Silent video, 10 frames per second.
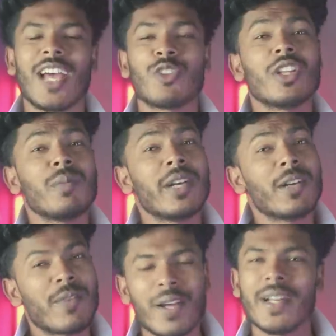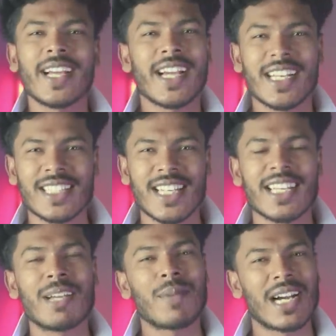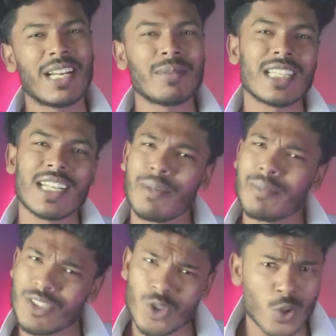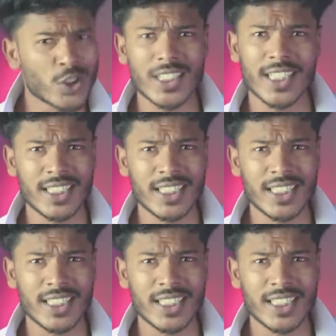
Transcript: এতদিন মেয়ের ফ্রেমটাকে কাজে লাগিয়ে পাগলামি সাগলামি তো করছেই